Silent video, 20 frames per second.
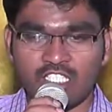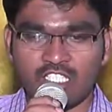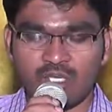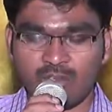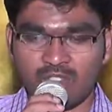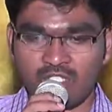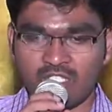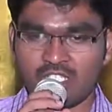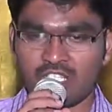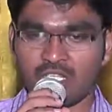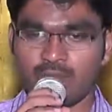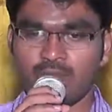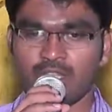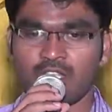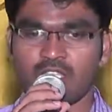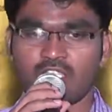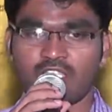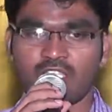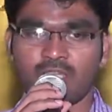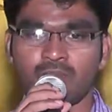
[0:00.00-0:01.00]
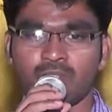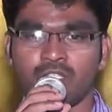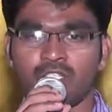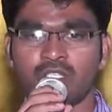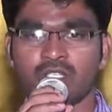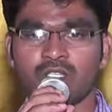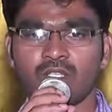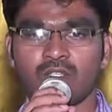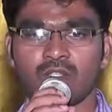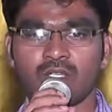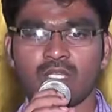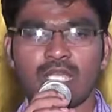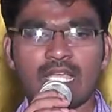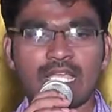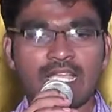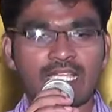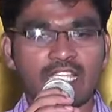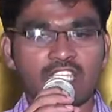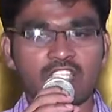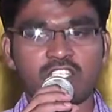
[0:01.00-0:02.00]
సమస్యల మీద సమస్యలు
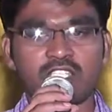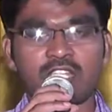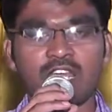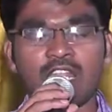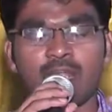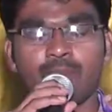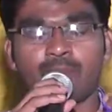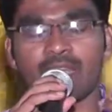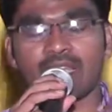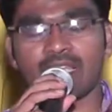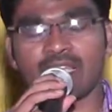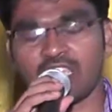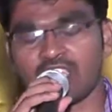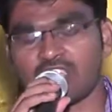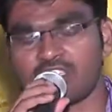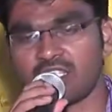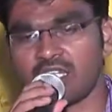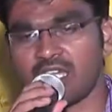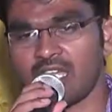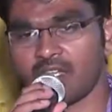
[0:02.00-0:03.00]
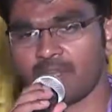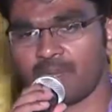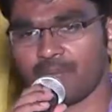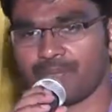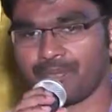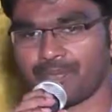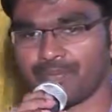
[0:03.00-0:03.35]
కష్టాల మీద కష్టాలు